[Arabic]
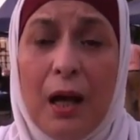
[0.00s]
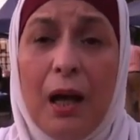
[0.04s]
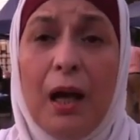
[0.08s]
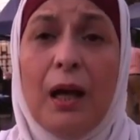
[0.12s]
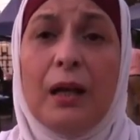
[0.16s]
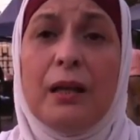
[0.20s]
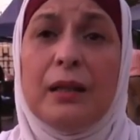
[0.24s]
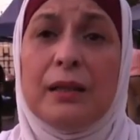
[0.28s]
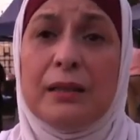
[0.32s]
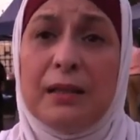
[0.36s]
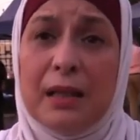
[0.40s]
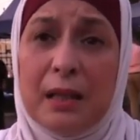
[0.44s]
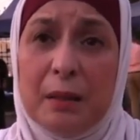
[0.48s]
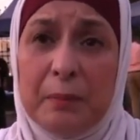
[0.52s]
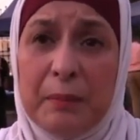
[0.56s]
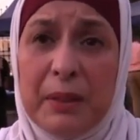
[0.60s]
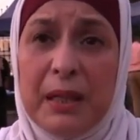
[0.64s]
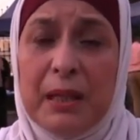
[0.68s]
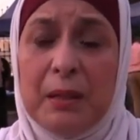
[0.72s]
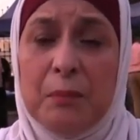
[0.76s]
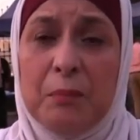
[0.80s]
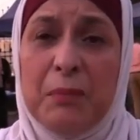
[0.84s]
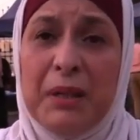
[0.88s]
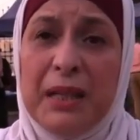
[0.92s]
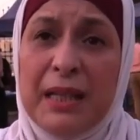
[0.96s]
اكثر
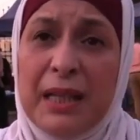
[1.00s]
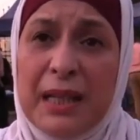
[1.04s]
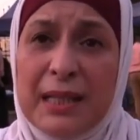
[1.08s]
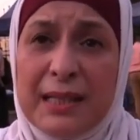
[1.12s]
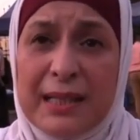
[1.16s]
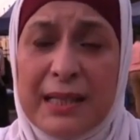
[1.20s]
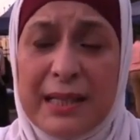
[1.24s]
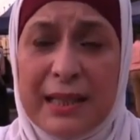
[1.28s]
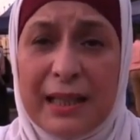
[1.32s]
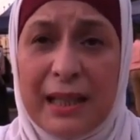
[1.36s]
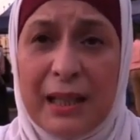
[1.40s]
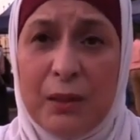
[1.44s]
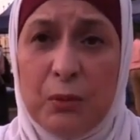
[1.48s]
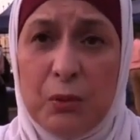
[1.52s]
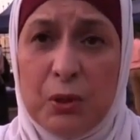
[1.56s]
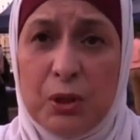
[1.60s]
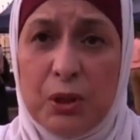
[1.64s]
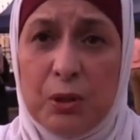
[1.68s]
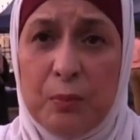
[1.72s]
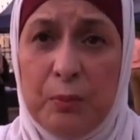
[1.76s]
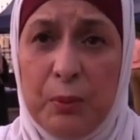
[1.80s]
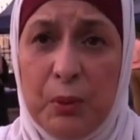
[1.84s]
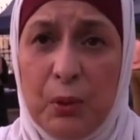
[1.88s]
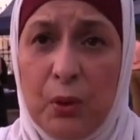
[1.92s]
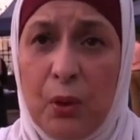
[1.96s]
من الناس اللي كانوا
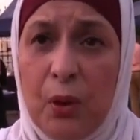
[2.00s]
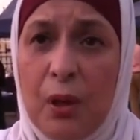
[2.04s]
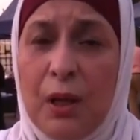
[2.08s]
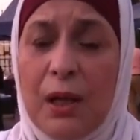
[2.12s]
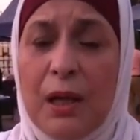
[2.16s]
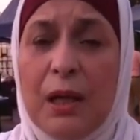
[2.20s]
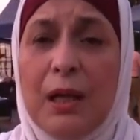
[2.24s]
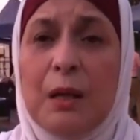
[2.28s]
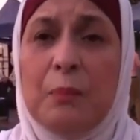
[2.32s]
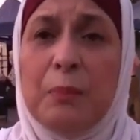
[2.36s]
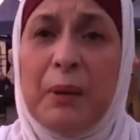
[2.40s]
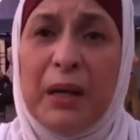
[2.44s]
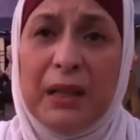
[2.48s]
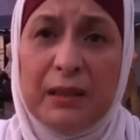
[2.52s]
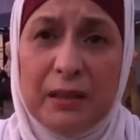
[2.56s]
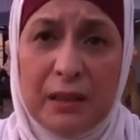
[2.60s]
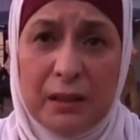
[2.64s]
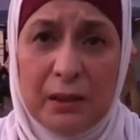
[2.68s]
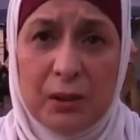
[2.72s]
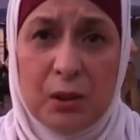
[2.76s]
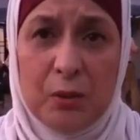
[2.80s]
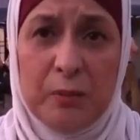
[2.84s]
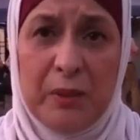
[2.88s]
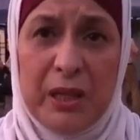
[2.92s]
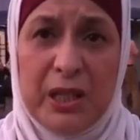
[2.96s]
يتبعوا اللي بغات
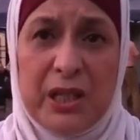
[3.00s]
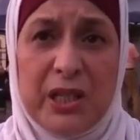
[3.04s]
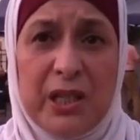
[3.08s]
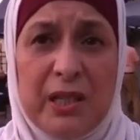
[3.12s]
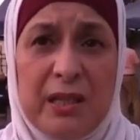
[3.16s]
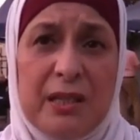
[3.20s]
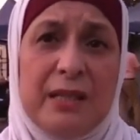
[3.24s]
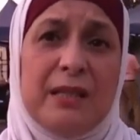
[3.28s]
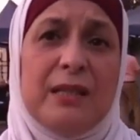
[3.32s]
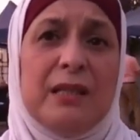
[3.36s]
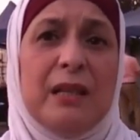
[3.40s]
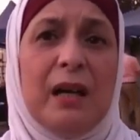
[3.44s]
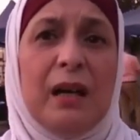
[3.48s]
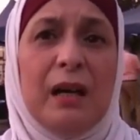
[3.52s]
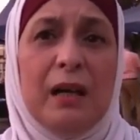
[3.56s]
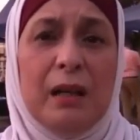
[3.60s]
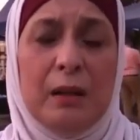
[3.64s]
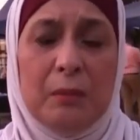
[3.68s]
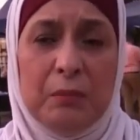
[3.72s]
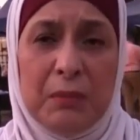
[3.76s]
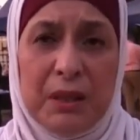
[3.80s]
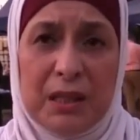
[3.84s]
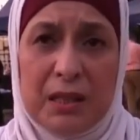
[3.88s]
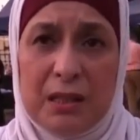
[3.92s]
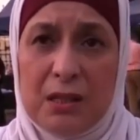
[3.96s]
عندهم 20 سنه
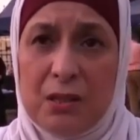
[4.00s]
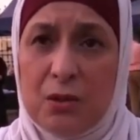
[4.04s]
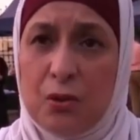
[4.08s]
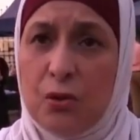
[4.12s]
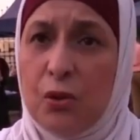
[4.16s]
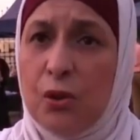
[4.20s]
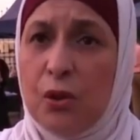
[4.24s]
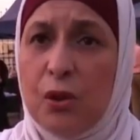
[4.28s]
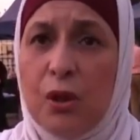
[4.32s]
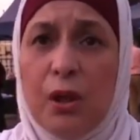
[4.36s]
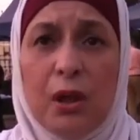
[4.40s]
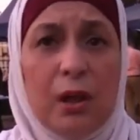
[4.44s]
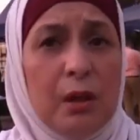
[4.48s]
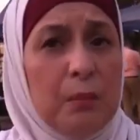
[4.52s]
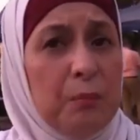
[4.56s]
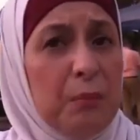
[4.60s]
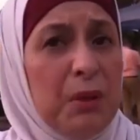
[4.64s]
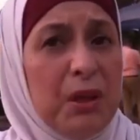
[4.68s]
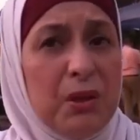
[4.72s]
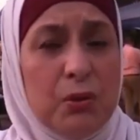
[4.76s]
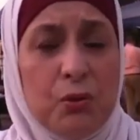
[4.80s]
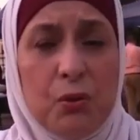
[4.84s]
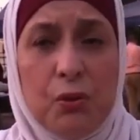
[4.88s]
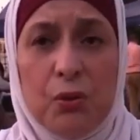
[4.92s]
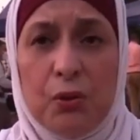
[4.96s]
مرض السكر
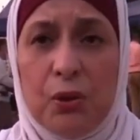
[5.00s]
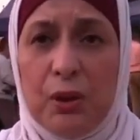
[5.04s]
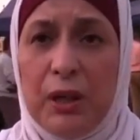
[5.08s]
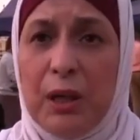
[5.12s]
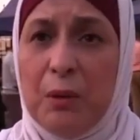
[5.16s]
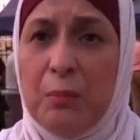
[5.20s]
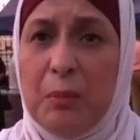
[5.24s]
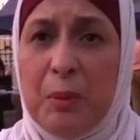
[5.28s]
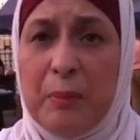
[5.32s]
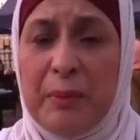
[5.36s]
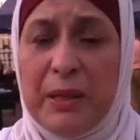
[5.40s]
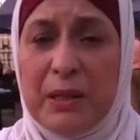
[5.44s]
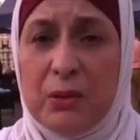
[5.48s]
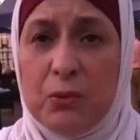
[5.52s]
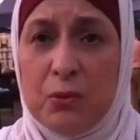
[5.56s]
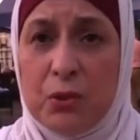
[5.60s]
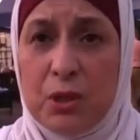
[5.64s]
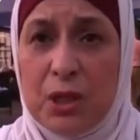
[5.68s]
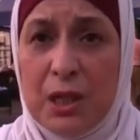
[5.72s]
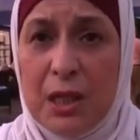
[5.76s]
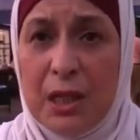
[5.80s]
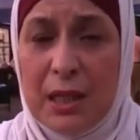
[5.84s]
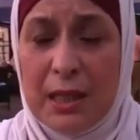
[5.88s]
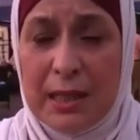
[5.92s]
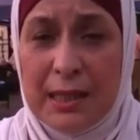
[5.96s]
مرض كورونا وما ماتوش
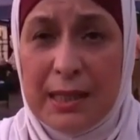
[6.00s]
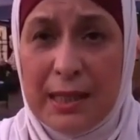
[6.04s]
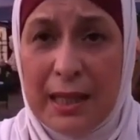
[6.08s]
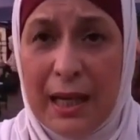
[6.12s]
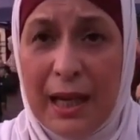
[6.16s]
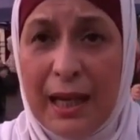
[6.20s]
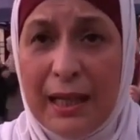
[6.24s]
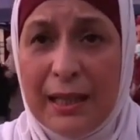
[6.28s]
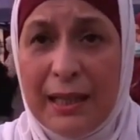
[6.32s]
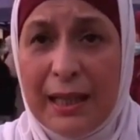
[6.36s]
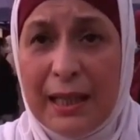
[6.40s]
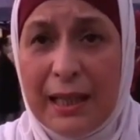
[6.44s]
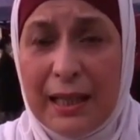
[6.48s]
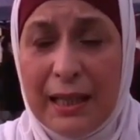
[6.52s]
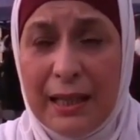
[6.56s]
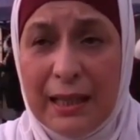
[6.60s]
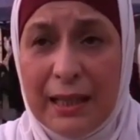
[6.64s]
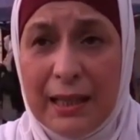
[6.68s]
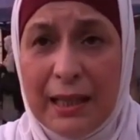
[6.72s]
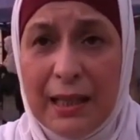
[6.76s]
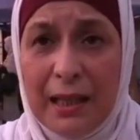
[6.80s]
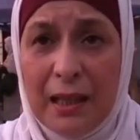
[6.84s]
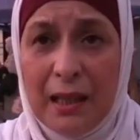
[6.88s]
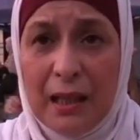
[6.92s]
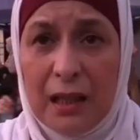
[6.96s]
سي هذاك
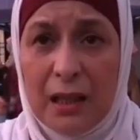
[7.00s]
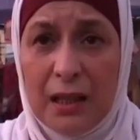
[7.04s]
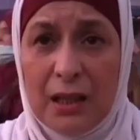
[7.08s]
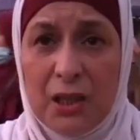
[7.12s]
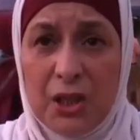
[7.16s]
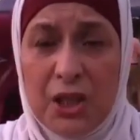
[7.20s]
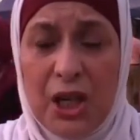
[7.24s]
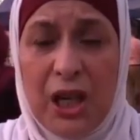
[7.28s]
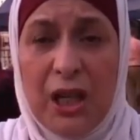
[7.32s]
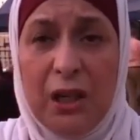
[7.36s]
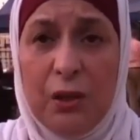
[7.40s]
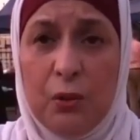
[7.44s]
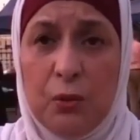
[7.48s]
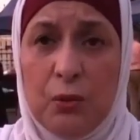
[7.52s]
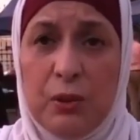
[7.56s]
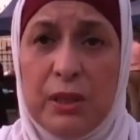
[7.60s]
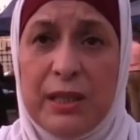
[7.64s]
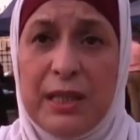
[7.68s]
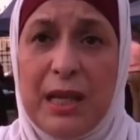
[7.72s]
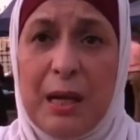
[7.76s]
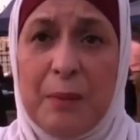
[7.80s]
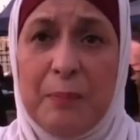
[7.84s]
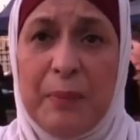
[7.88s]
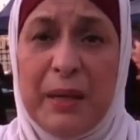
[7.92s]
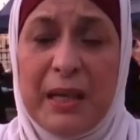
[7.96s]
اللي يشعل له
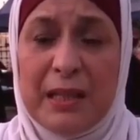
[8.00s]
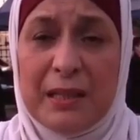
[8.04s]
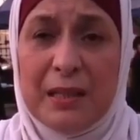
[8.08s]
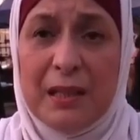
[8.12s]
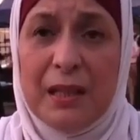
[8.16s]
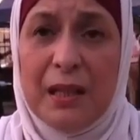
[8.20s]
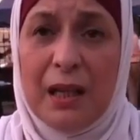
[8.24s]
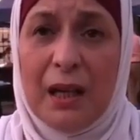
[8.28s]
الديابيت